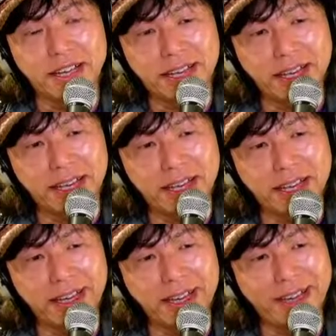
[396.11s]

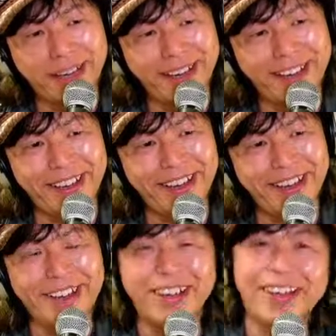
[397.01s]

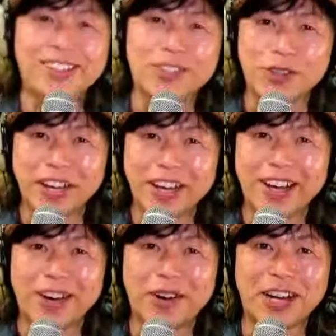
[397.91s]
えー、ちょっとね、
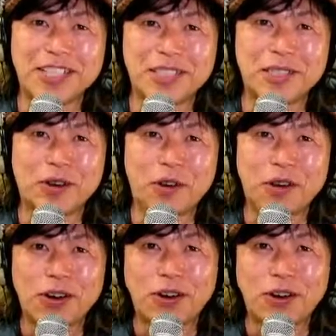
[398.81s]
お話を